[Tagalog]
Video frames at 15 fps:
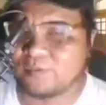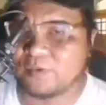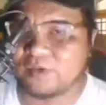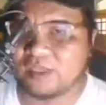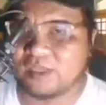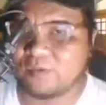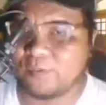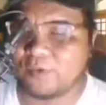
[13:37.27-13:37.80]
niyo po
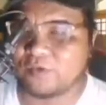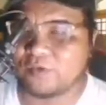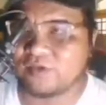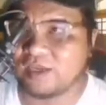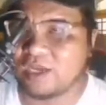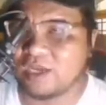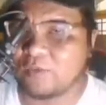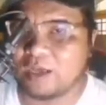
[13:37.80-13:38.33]
dito po sa
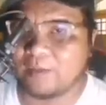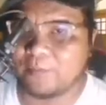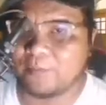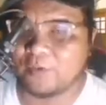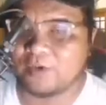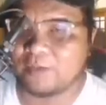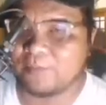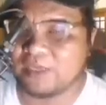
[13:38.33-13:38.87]
ginawa
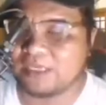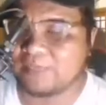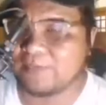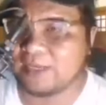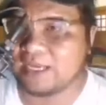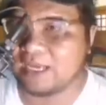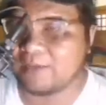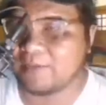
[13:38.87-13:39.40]
po ng
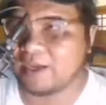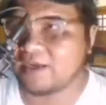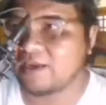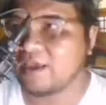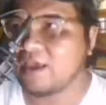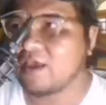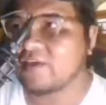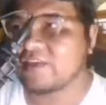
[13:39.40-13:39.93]
PDP laban
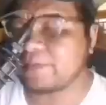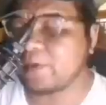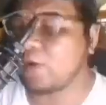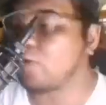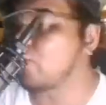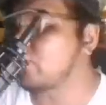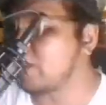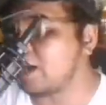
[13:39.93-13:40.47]
sa
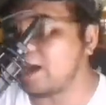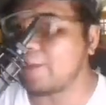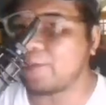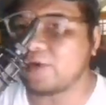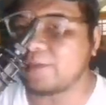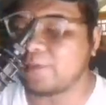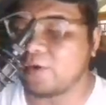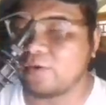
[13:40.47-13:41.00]
pangunguna nga
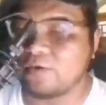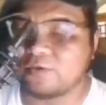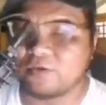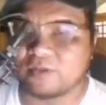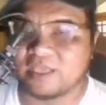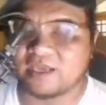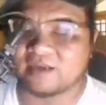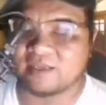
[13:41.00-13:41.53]
po ni Pangulong
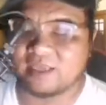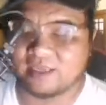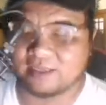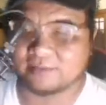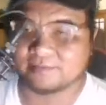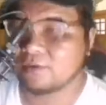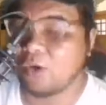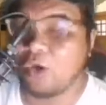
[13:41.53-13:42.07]
Duterte?
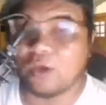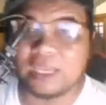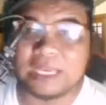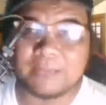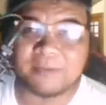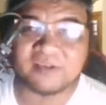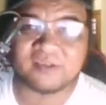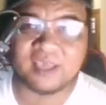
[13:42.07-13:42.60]
Okay
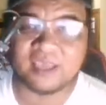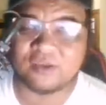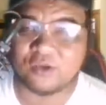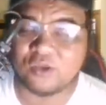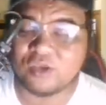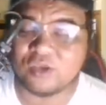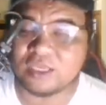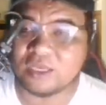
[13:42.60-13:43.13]
lang ba sa
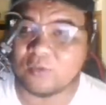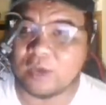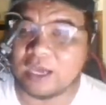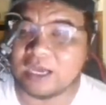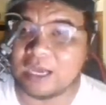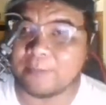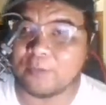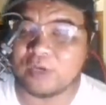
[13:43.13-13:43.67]
inyo yung ginawa
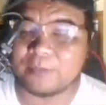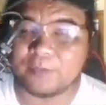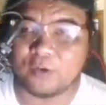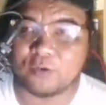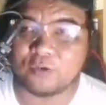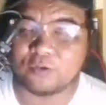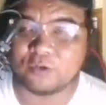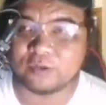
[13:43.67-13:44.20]
nga po ni
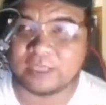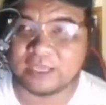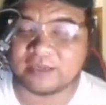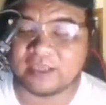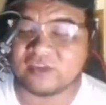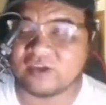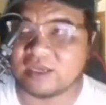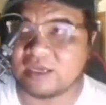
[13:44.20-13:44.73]
Pangulong
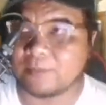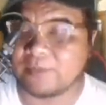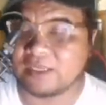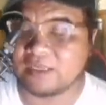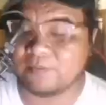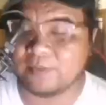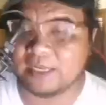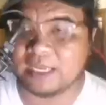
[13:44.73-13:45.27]
Duterte at saka ng
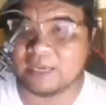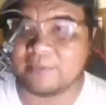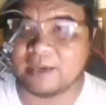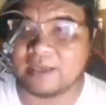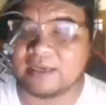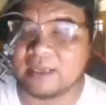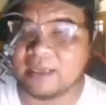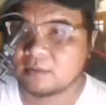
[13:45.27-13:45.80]
PDP
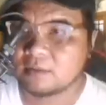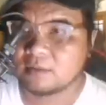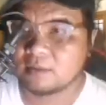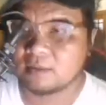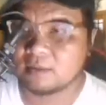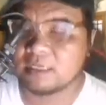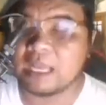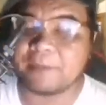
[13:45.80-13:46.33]
laban?
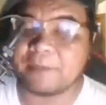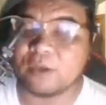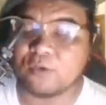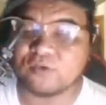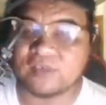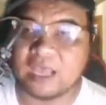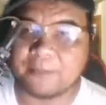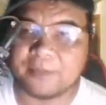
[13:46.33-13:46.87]
na pag
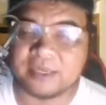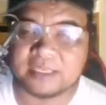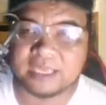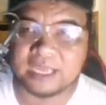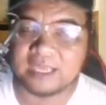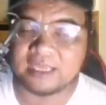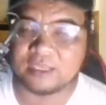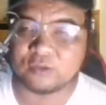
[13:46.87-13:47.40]
usapan
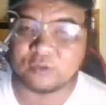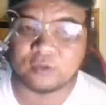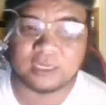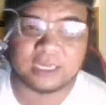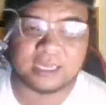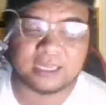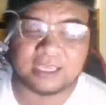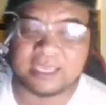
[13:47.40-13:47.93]
nga itong
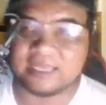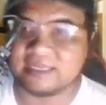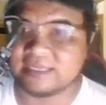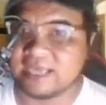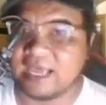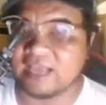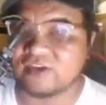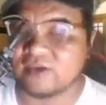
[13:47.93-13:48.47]
uh,
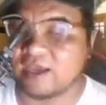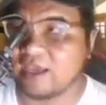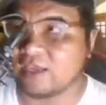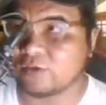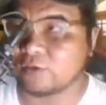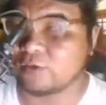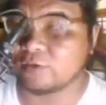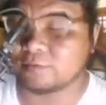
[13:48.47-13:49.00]
EDCA at saka
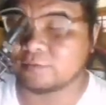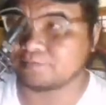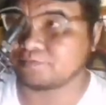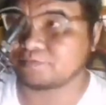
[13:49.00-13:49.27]
itong